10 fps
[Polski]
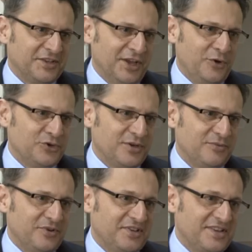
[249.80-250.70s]
Gdy ja chodziłem
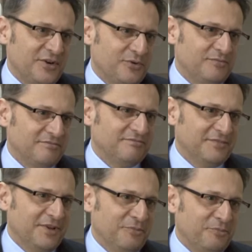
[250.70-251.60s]
do liceum,
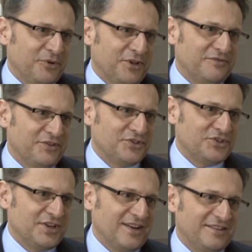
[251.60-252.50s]
ponad
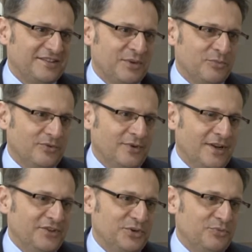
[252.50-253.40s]
20 lat temu
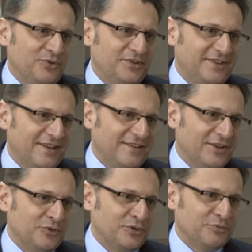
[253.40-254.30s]
nie było
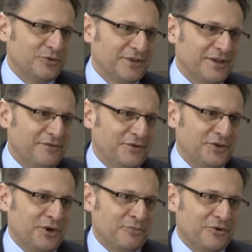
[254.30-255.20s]
internetu, nie było
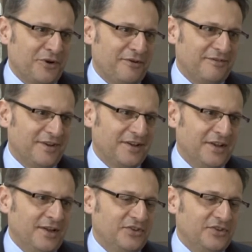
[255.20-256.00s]
telefonii komórkowej,